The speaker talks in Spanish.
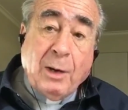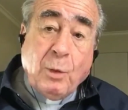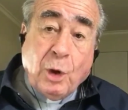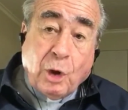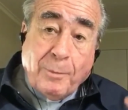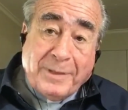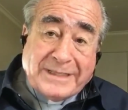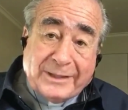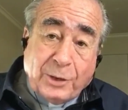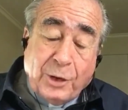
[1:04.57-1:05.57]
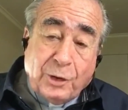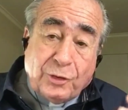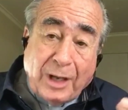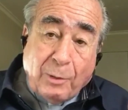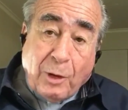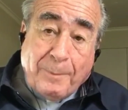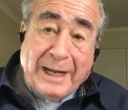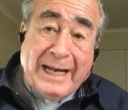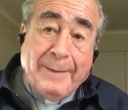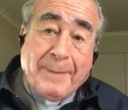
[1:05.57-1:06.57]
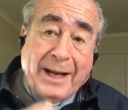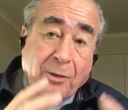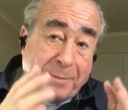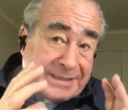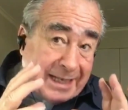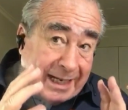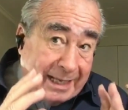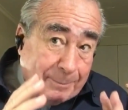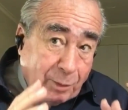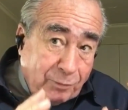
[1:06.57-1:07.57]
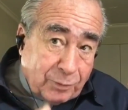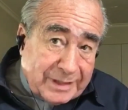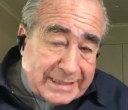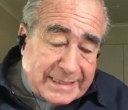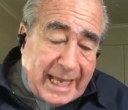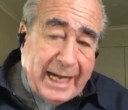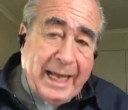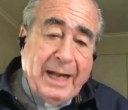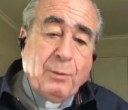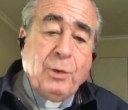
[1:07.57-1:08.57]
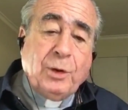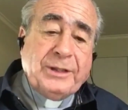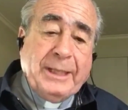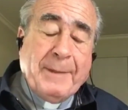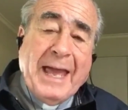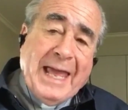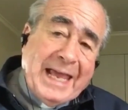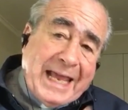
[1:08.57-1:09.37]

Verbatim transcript: algunos conversatorios, algunos paneles para conversar y profundizar algunos temas.